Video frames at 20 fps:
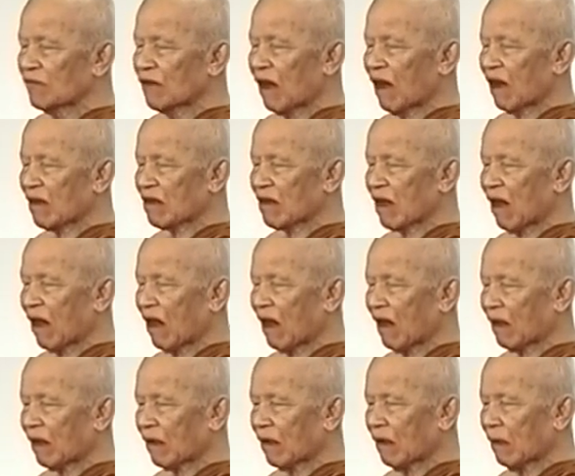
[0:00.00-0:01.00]
ตตา
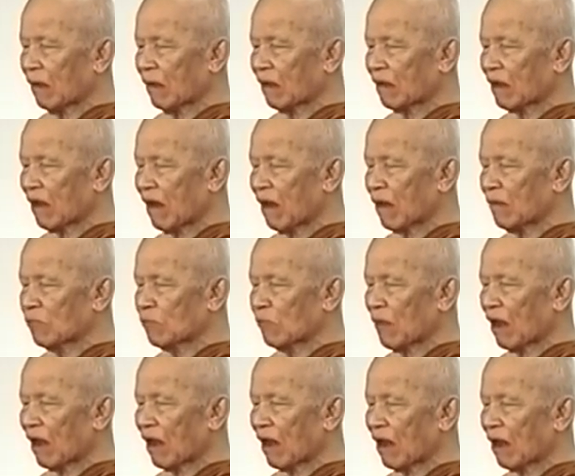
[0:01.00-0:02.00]
โรธรร
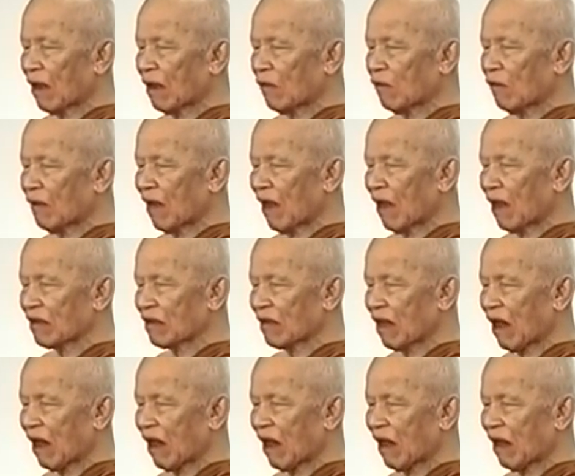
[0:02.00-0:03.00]
มาวา
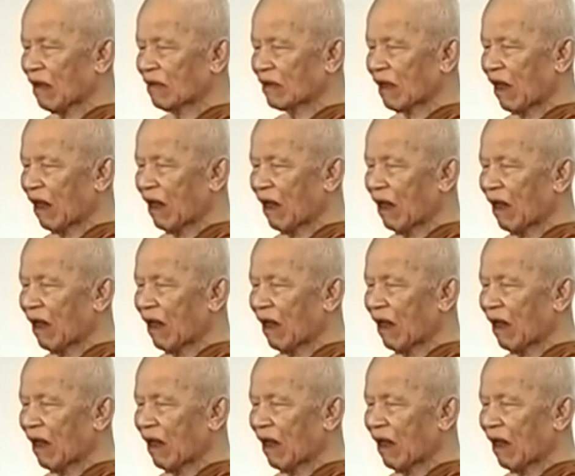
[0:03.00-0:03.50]
ชานเต